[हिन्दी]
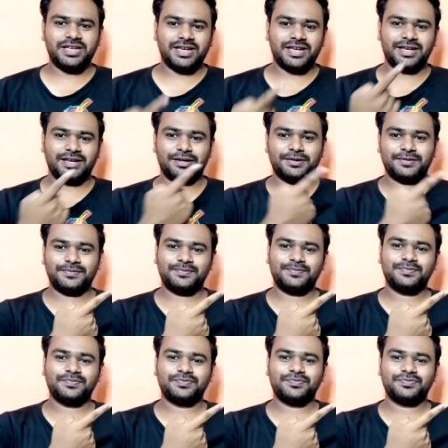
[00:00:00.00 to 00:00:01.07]
ये
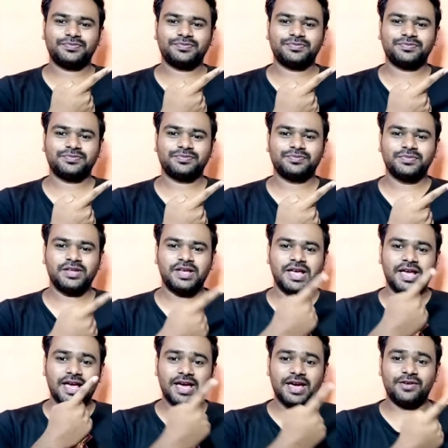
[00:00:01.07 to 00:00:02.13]

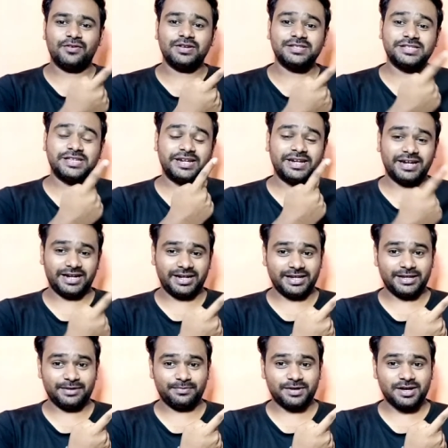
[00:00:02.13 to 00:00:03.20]
है एवेंजर एंड
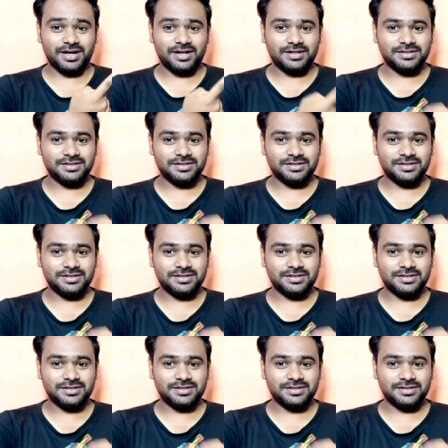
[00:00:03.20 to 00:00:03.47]
गेम का